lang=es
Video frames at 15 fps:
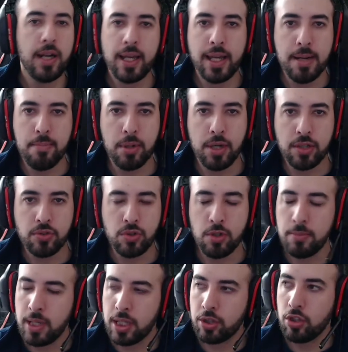Le quieren poner su
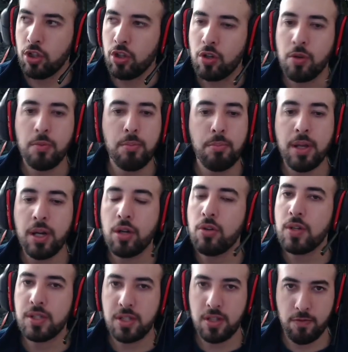nombre a todo, pero
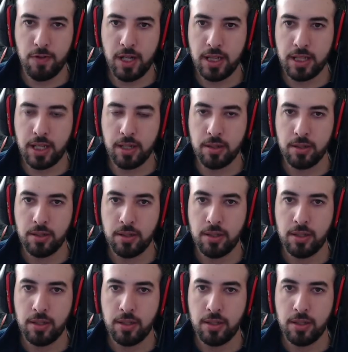no hacía falta.